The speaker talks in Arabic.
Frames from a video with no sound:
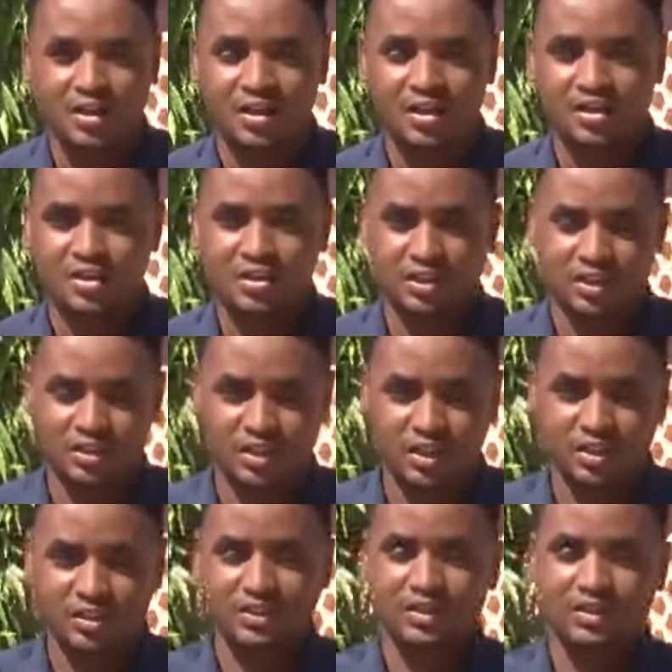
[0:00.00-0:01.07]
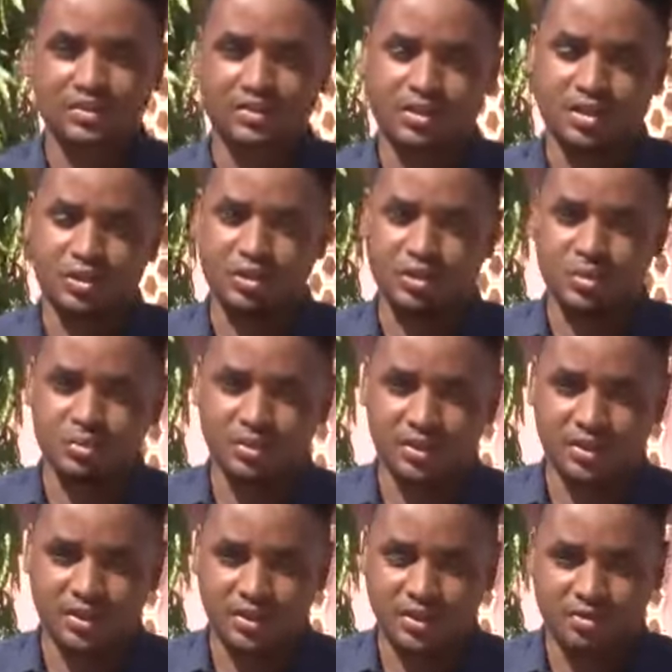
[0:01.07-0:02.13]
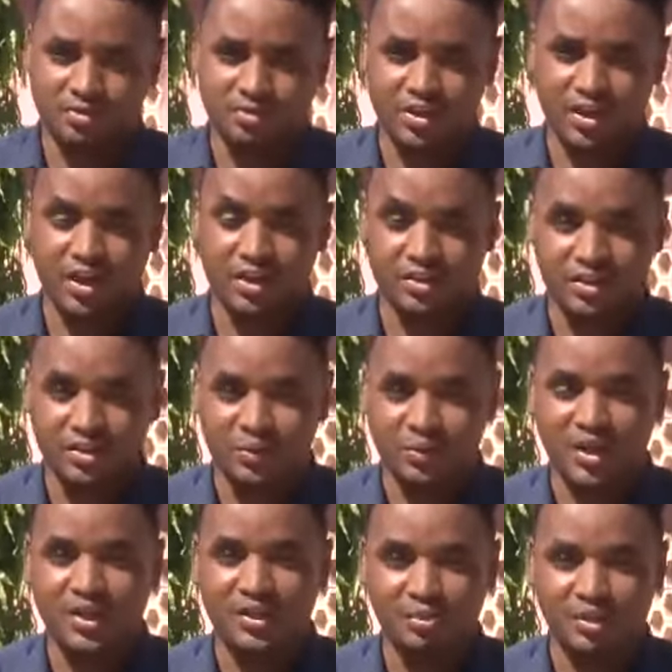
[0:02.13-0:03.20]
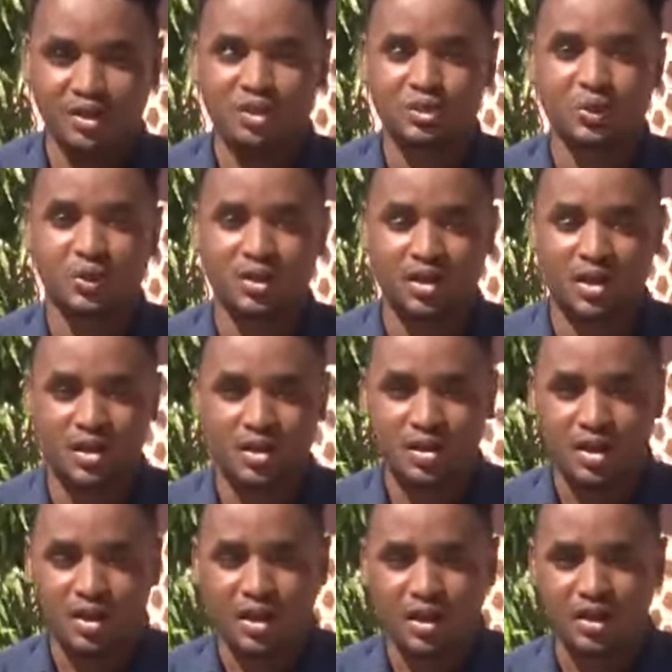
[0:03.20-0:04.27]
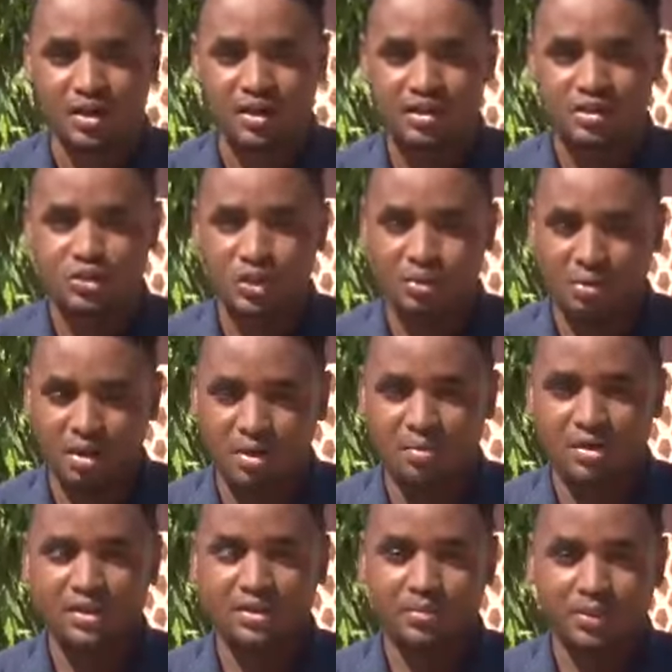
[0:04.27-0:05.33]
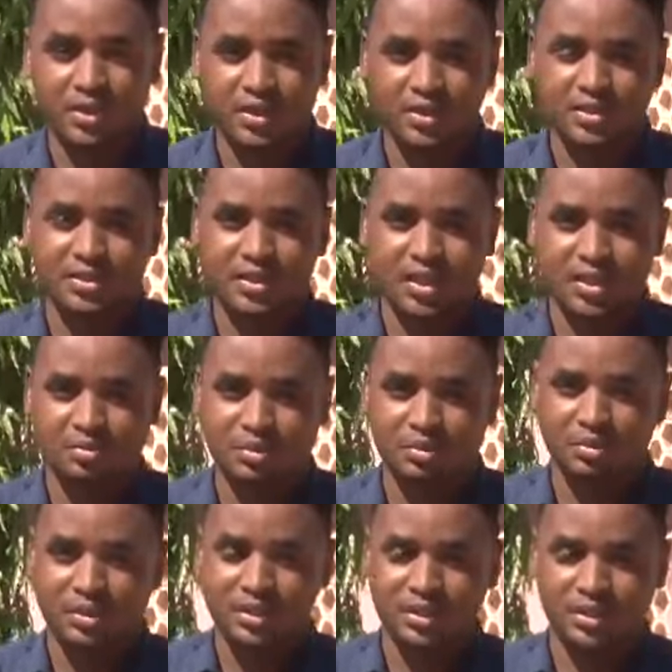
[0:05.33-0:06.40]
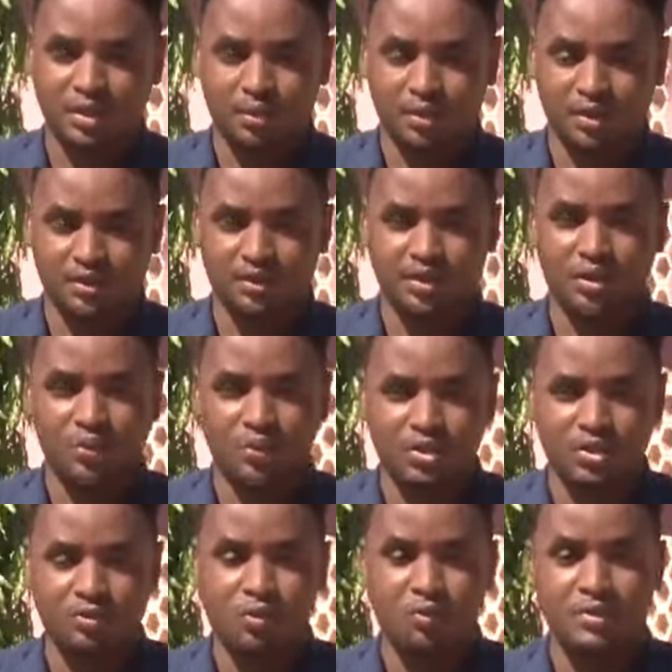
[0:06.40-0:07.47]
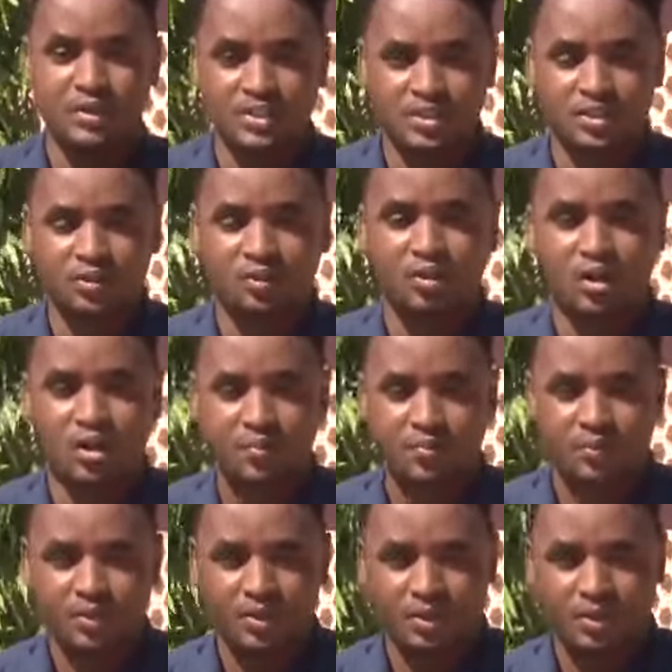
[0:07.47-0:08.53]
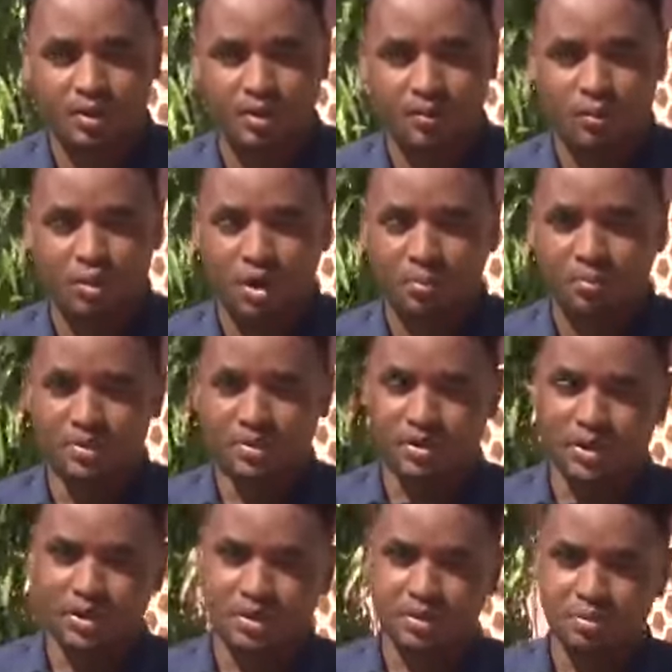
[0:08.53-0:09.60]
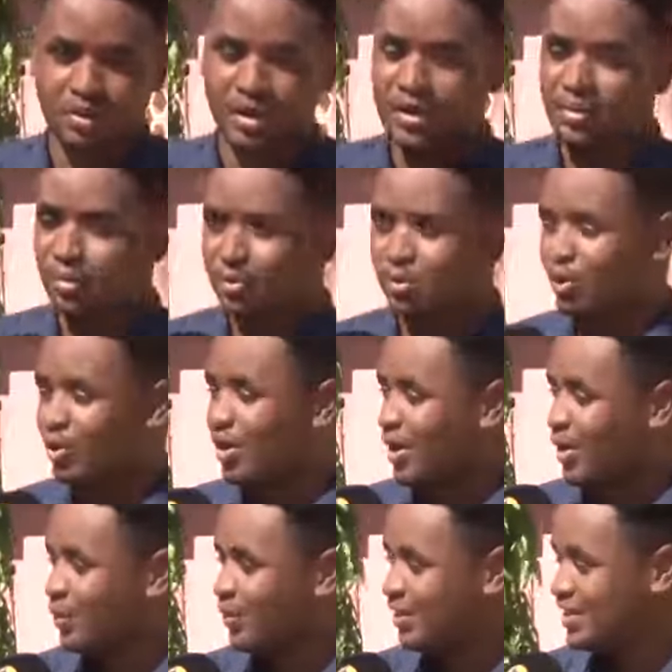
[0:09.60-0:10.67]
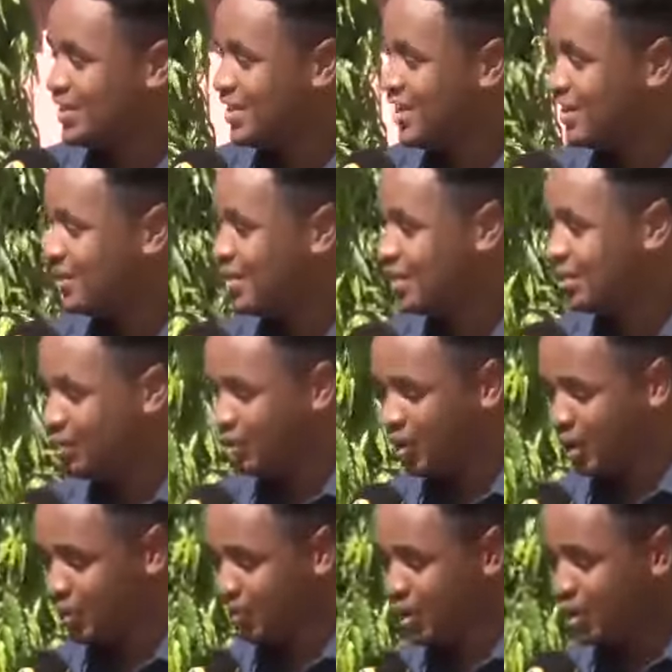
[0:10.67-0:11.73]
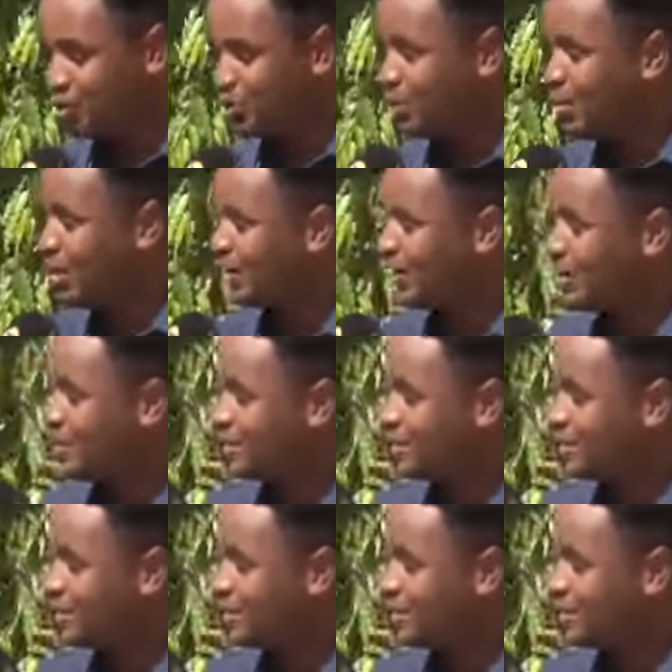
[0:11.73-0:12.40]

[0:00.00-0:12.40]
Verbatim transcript: الشعر أيضا اليوم نحن في حضرة واحد من الشعراء الشباب اللي اتميز دائما بكتابات قوية ومتينة و معبرة إبراهيم عبد الله والدساني أهلا ومرحبا بك وصباح الخير